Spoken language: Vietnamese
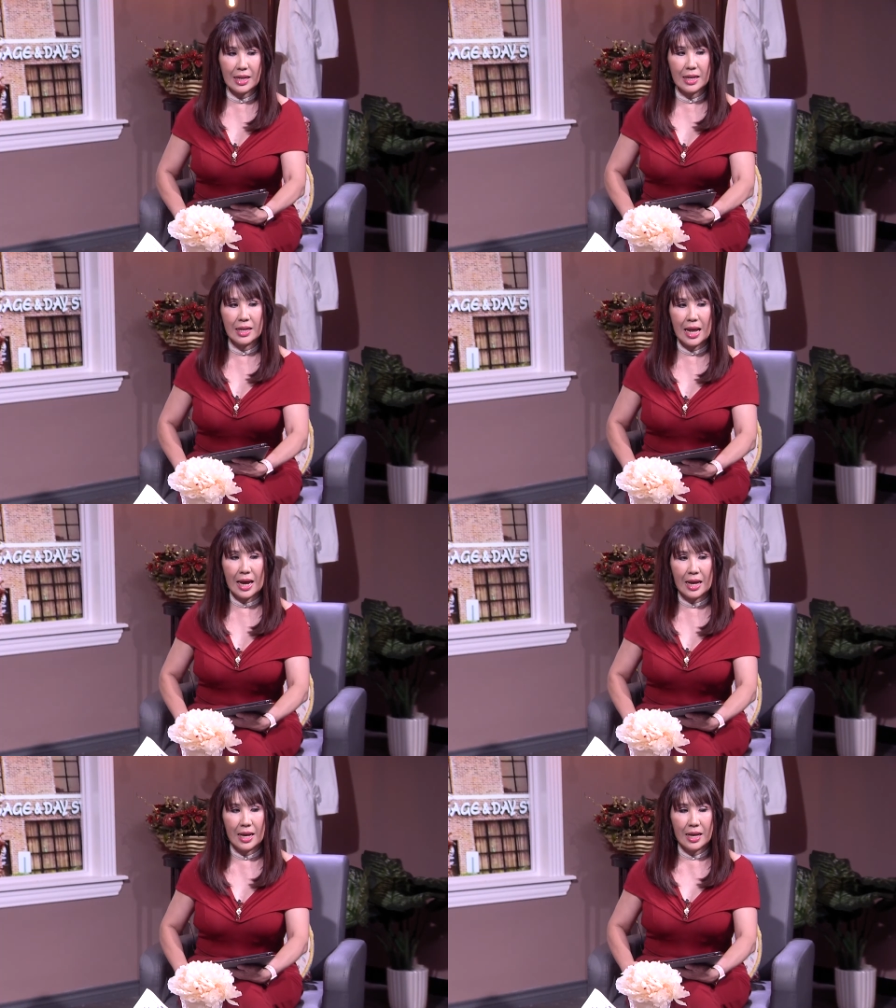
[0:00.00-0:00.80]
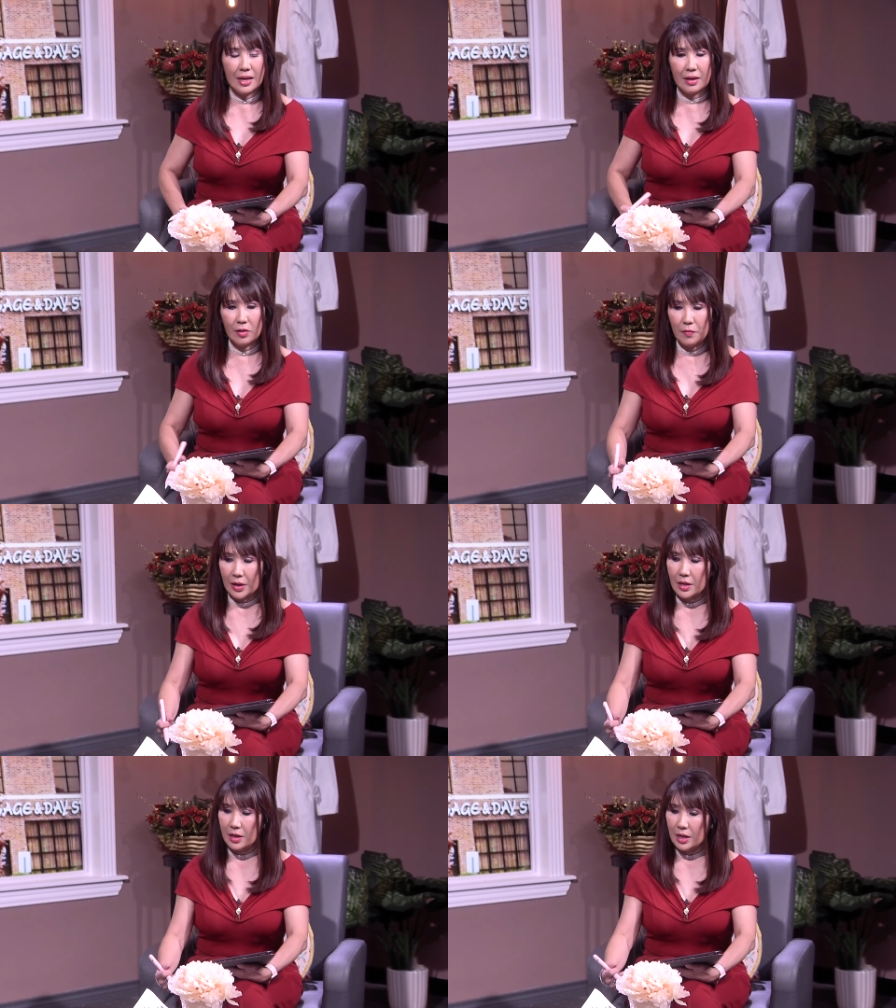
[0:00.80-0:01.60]
là ờ, có
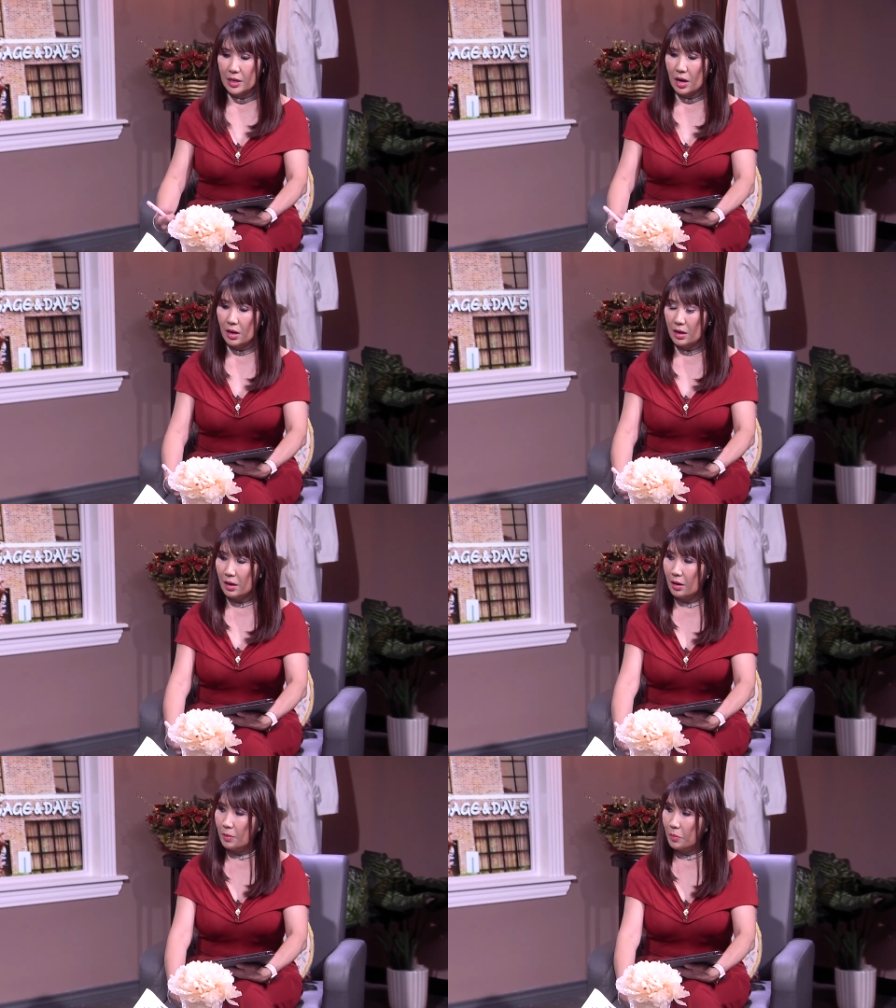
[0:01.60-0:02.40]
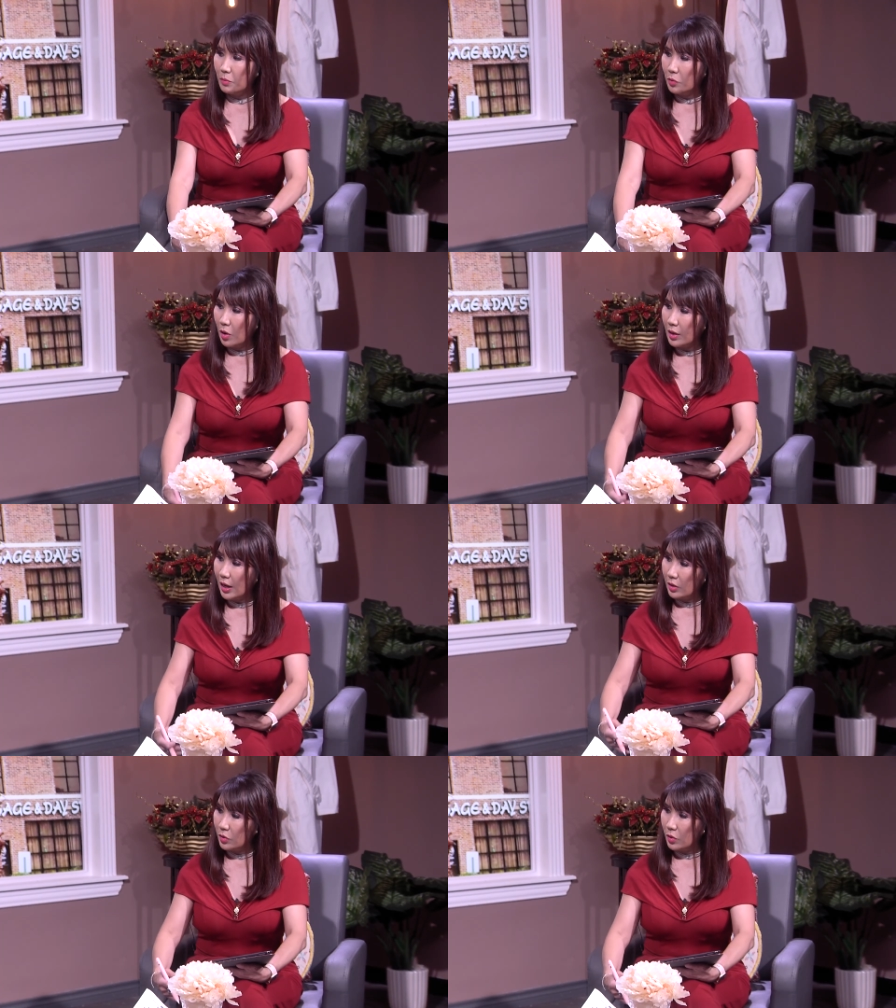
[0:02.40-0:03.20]
phải những cái chất ờ, Botox
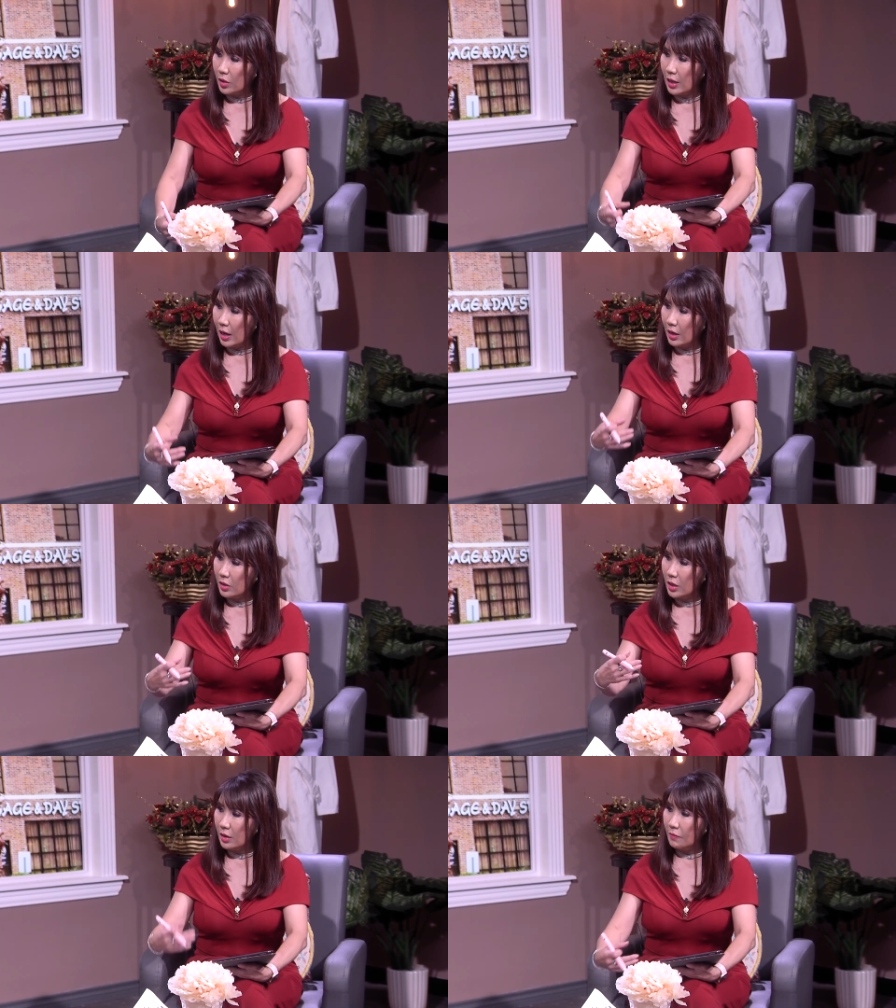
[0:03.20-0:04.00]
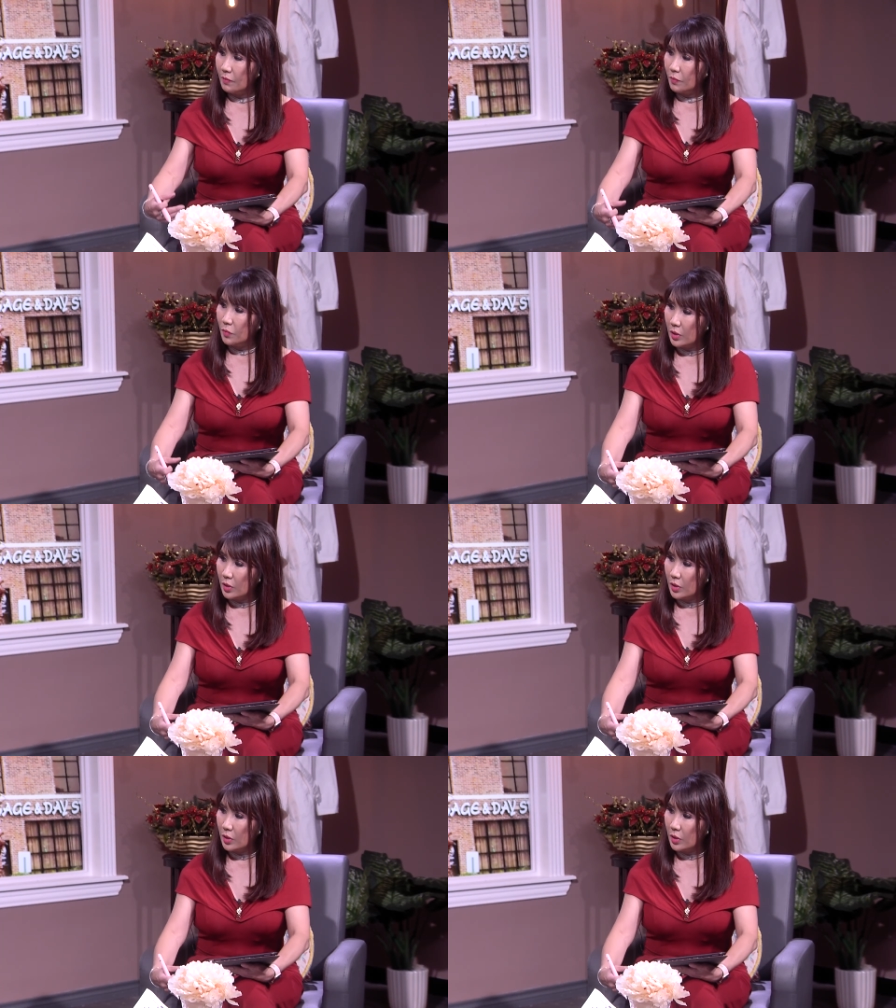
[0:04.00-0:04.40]
là người ta chích ừ, thí